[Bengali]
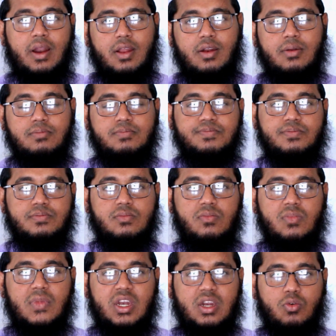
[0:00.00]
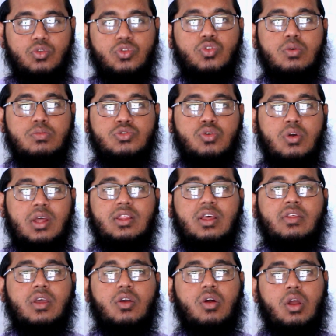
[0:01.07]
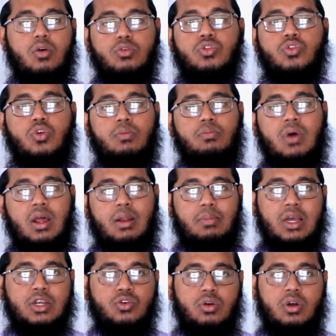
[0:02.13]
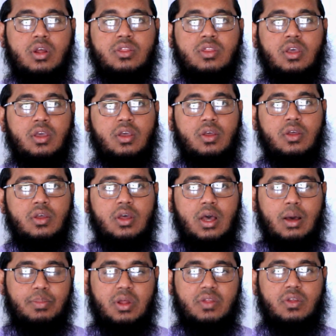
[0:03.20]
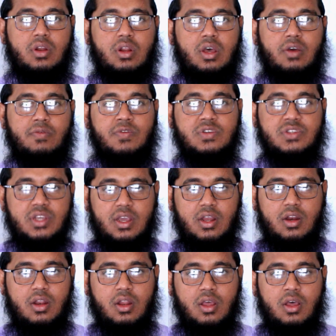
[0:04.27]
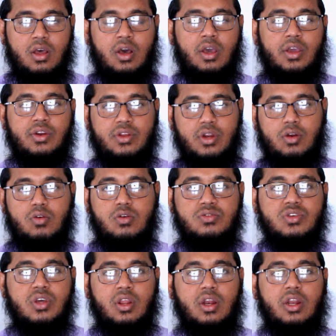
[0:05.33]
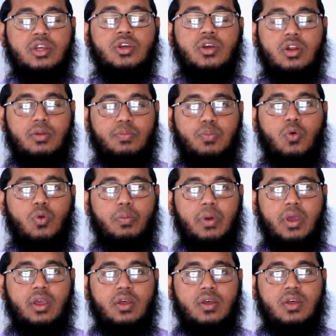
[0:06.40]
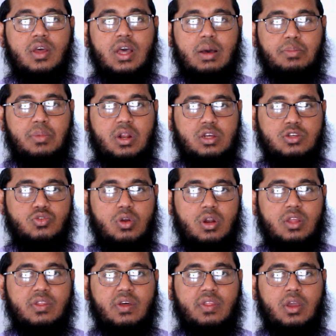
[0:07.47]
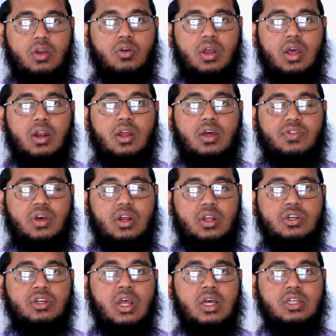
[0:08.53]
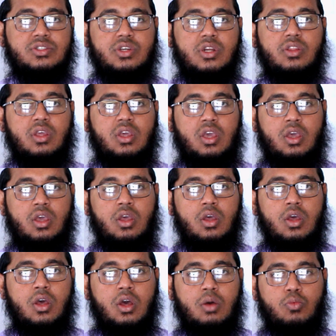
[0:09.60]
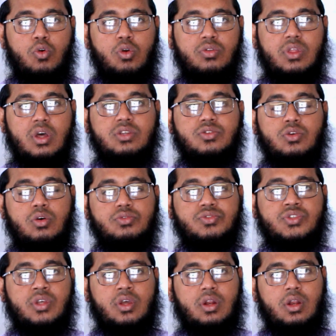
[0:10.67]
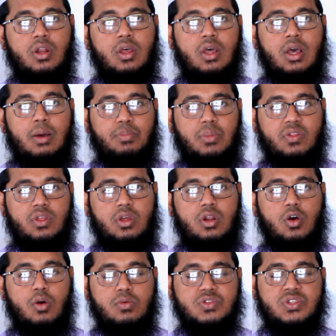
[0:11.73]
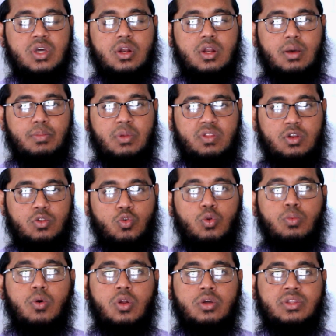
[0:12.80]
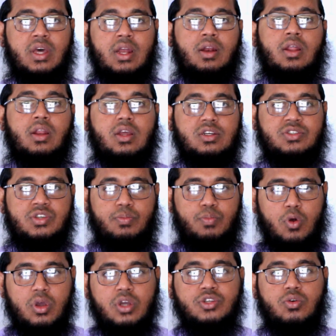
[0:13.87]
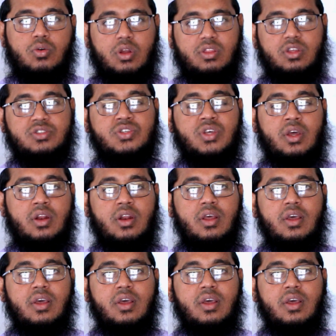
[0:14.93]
পারেন যেটা উত্তম সলাদ আদায় করা উত্তম আর বাসরাতে আপনাদের ফিজিক্যাল ইন্টারকোর্স রিলেশনের পূর্বে আপনারা সলাত আদায় করে আল্লাহ তালার সাহায্যের দিকে মোহতাজ হচ্ছেন আপনাদের অবস্থাটা আপনাদের দুর্বলতা আল্লাহর কাছে প্রকাশ করে দিচ্ছেন